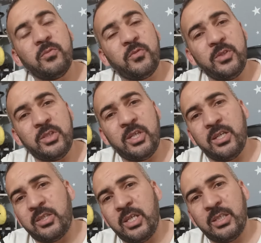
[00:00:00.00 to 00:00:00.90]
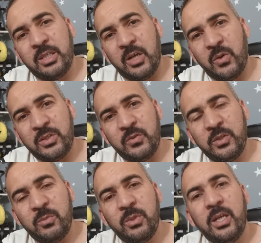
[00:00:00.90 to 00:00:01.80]
في شاشات
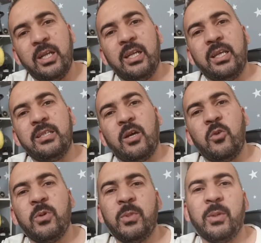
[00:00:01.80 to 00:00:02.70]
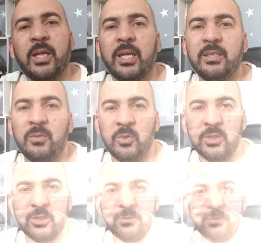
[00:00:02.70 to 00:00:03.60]
هواتفهم لكي تقوم ببيع هذا
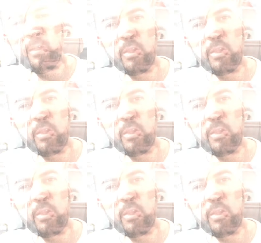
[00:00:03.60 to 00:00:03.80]
المنتج أه،